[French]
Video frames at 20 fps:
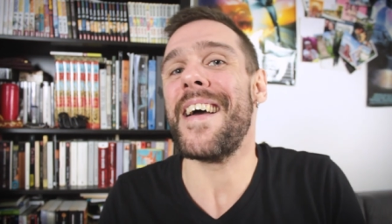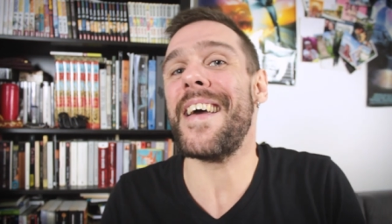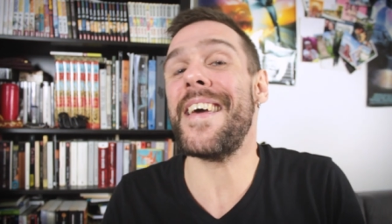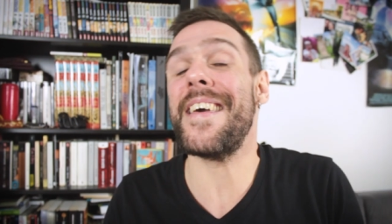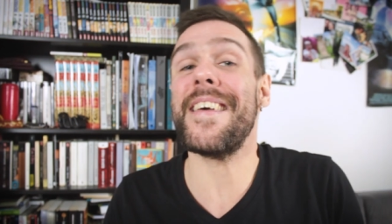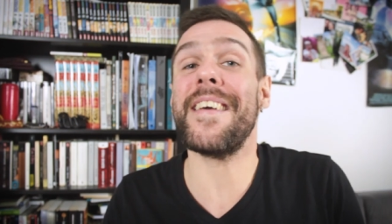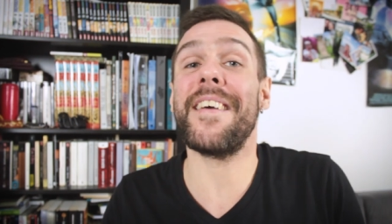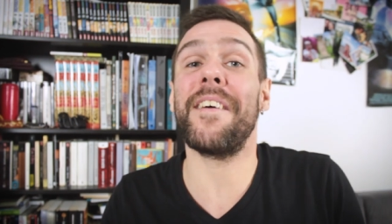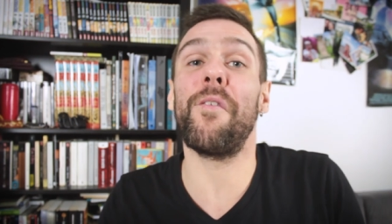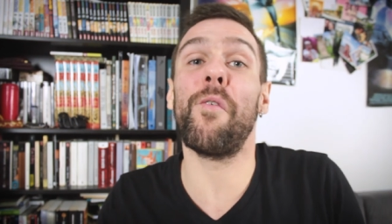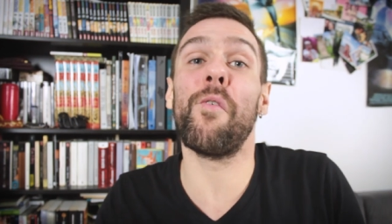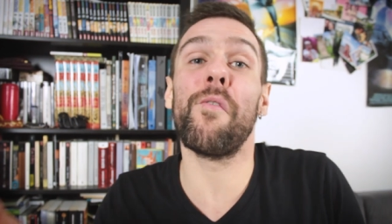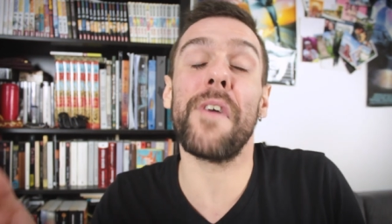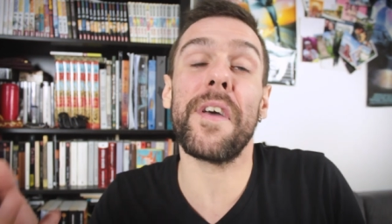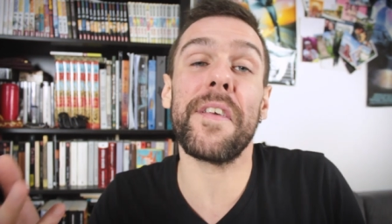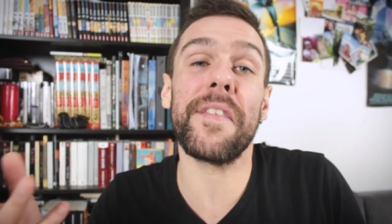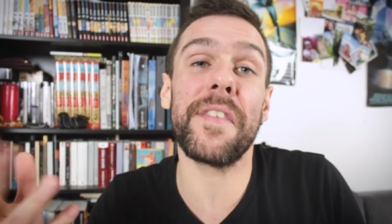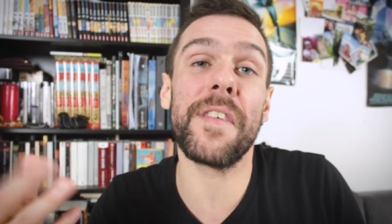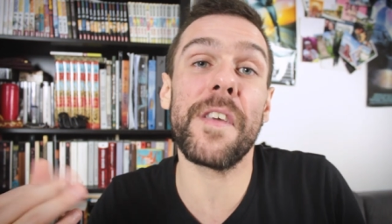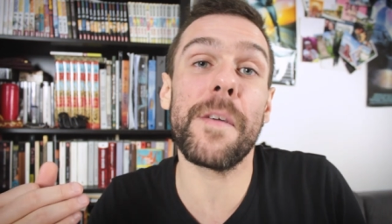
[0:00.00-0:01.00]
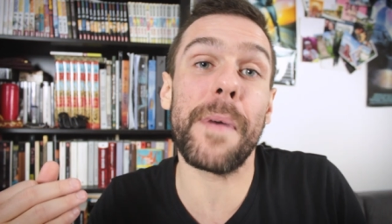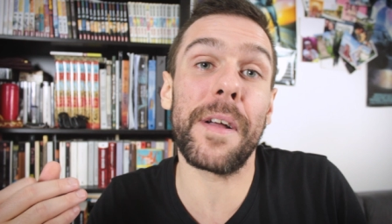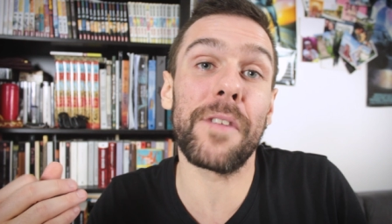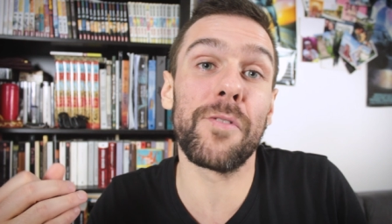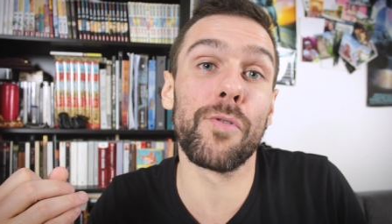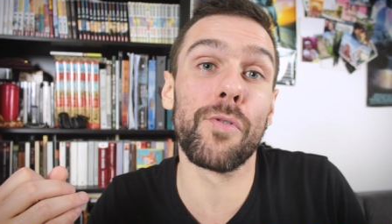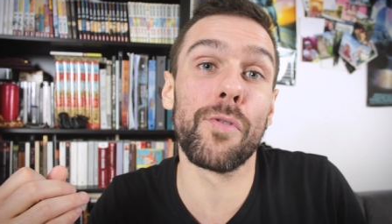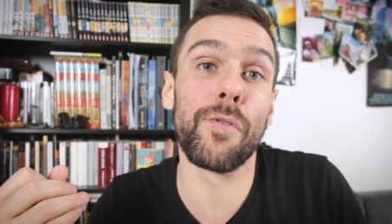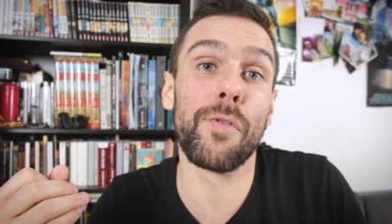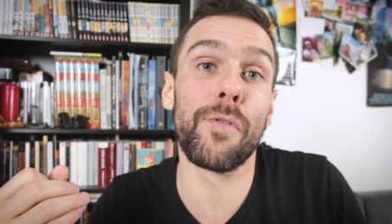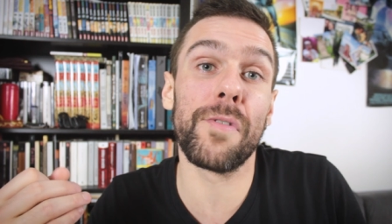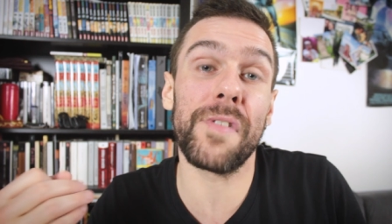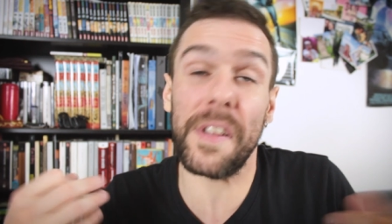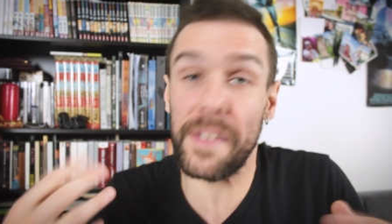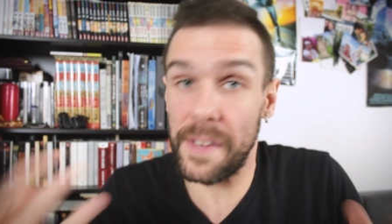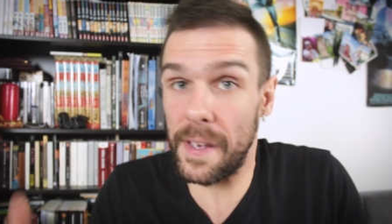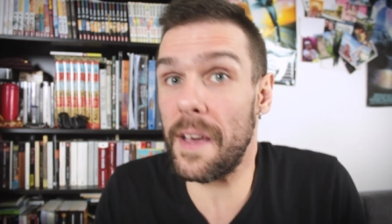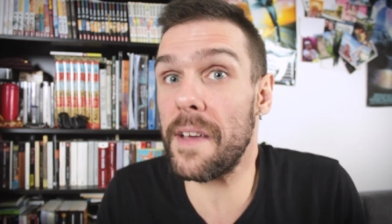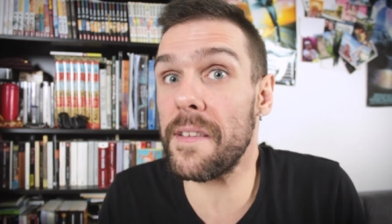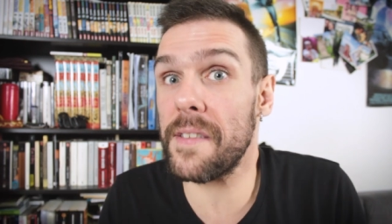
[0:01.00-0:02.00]
Et on va essayer bah, de
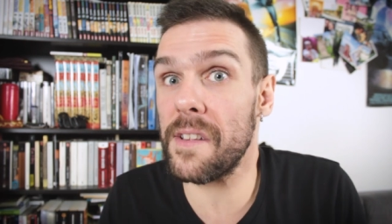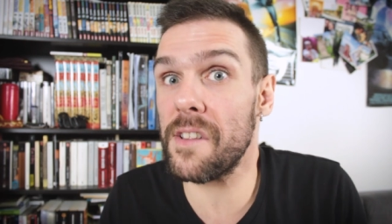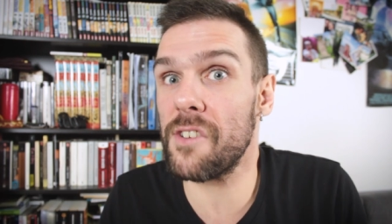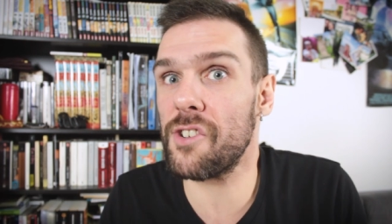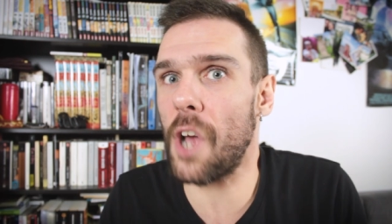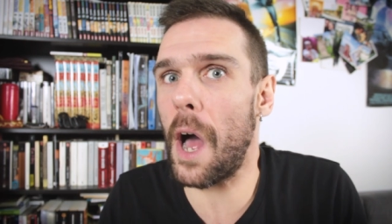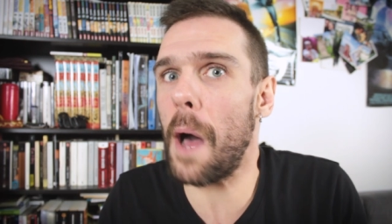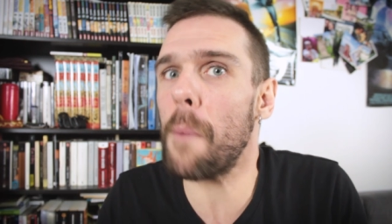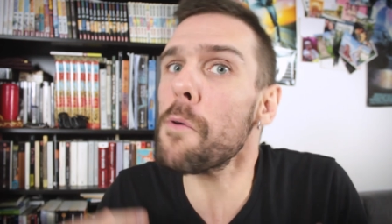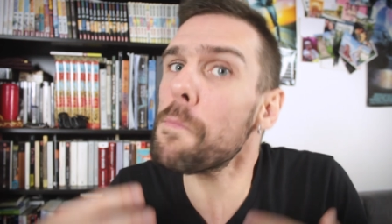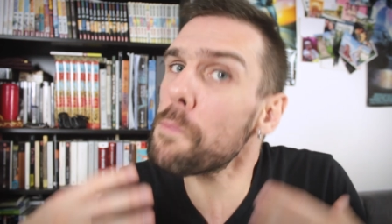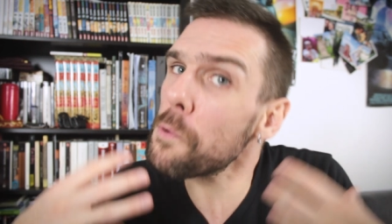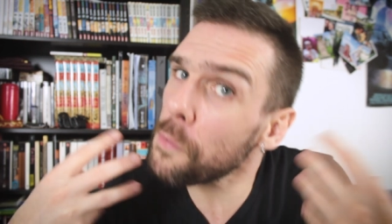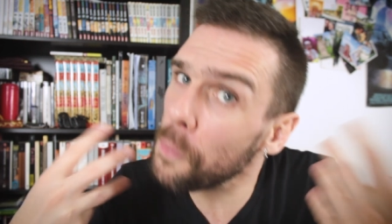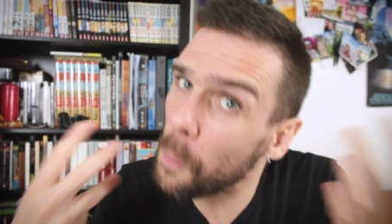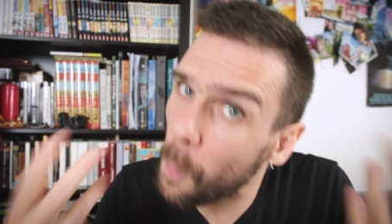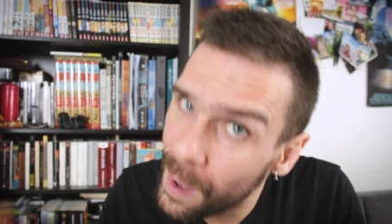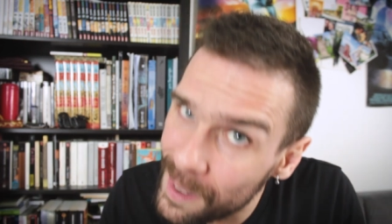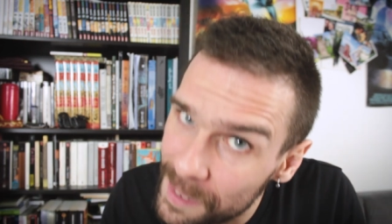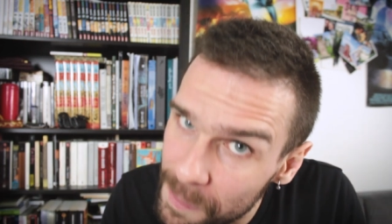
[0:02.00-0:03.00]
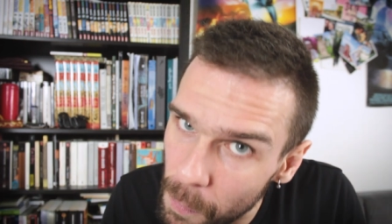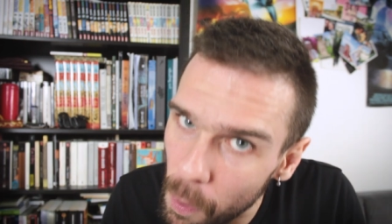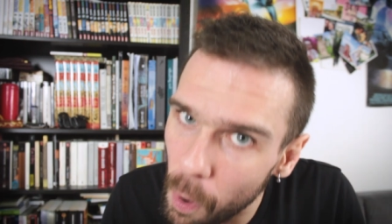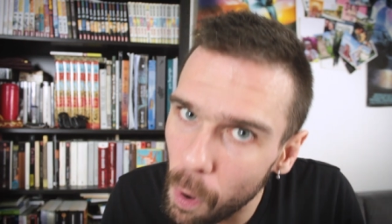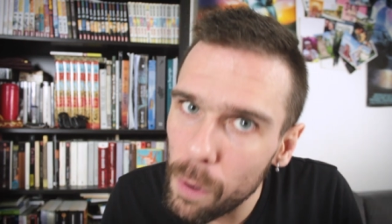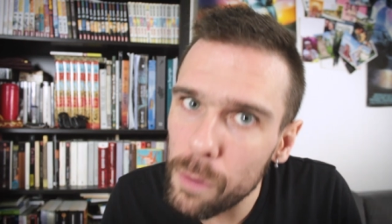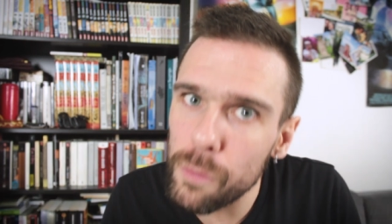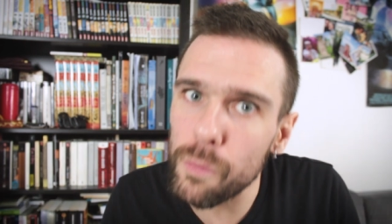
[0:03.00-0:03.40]
s'intéresser déjà un peu plus froidement,